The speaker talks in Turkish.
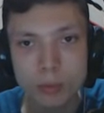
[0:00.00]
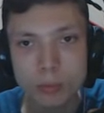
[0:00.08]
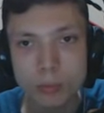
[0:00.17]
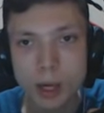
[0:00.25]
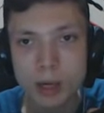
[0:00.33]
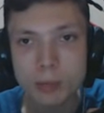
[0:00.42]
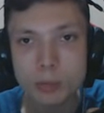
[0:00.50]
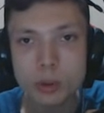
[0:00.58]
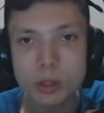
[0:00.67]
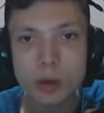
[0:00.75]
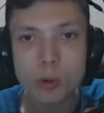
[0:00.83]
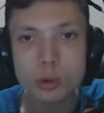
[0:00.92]
Bak
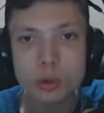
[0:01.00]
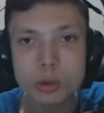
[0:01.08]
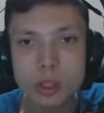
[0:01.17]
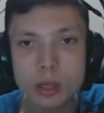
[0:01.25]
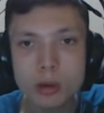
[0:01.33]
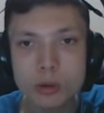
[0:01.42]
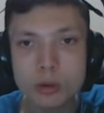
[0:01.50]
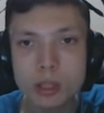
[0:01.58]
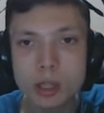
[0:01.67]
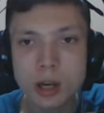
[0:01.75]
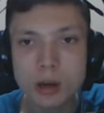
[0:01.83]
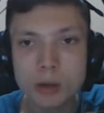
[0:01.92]
burada 30 TL üzeri
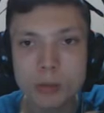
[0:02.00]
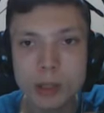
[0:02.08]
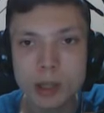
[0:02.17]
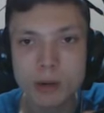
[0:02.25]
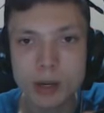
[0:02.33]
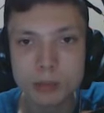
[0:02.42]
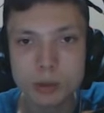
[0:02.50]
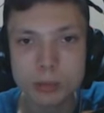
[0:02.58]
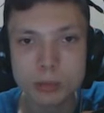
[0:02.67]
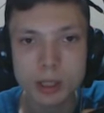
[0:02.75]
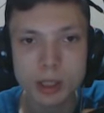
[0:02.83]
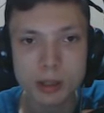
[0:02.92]
kargo bedavaymış
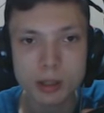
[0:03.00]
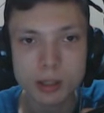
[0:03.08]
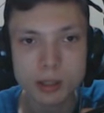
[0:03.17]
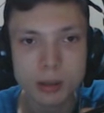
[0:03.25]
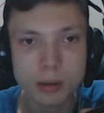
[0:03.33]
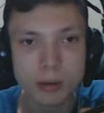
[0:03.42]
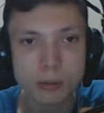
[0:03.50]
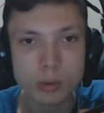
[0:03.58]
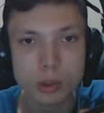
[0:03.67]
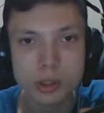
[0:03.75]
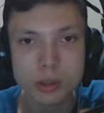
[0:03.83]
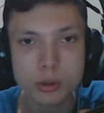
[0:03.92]
bir de. E,
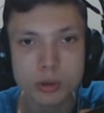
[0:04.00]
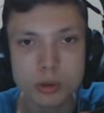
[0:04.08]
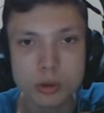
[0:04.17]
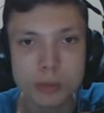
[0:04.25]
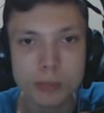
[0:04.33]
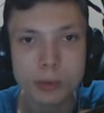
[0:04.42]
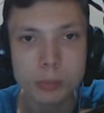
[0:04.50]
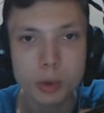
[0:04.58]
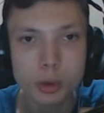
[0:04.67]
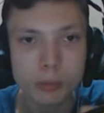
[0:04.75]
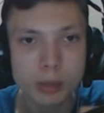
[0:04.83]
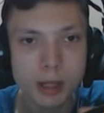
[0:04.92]
burası gözüküyor mu
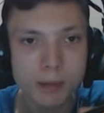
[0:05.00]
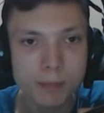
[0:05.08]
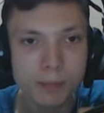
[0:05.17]
bilmiyorum da.